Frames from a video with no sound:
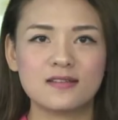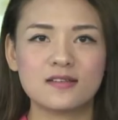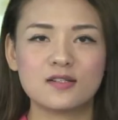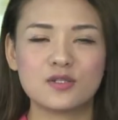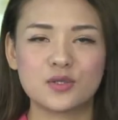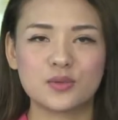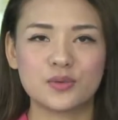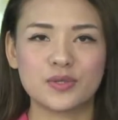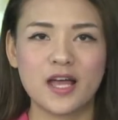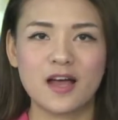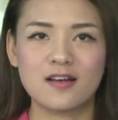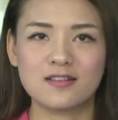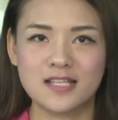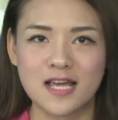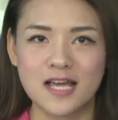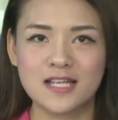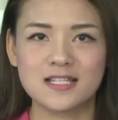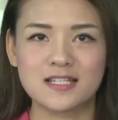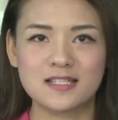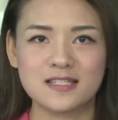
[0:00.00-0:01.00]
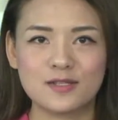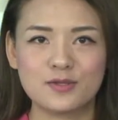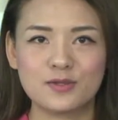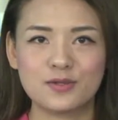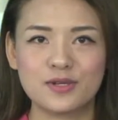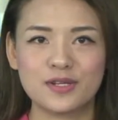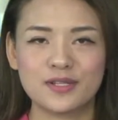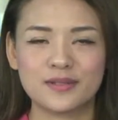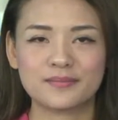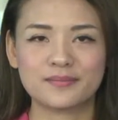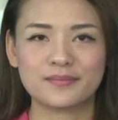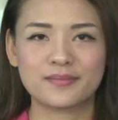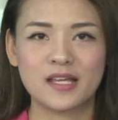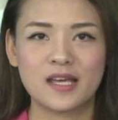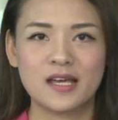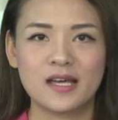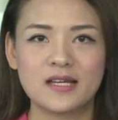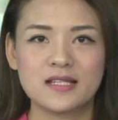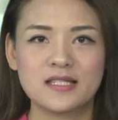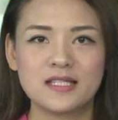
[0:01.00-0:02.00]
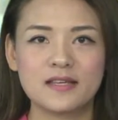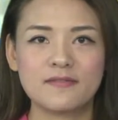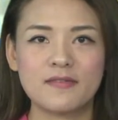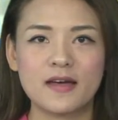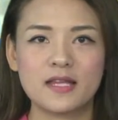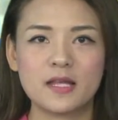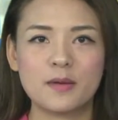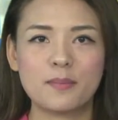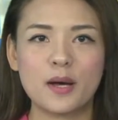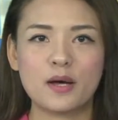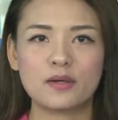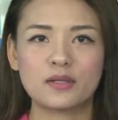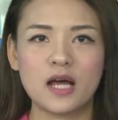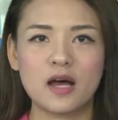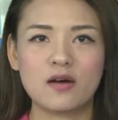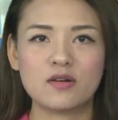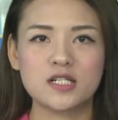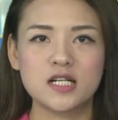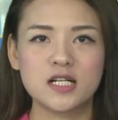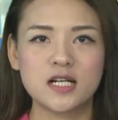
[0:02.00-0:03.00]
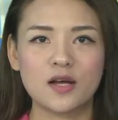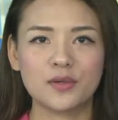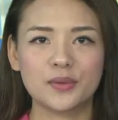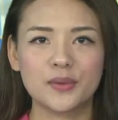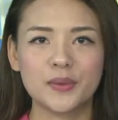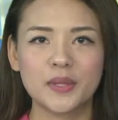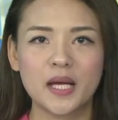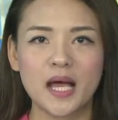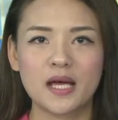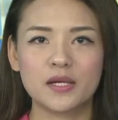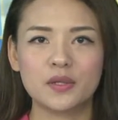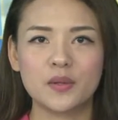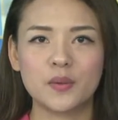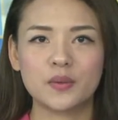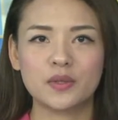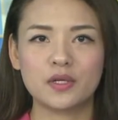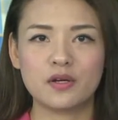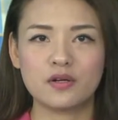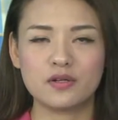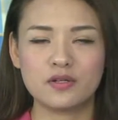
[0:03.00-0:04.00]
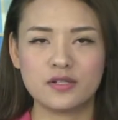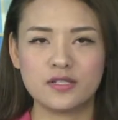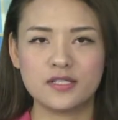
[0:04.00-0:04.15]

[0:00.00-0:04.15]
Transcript: 的主要财经资讯。据外电报道，深港通开通的日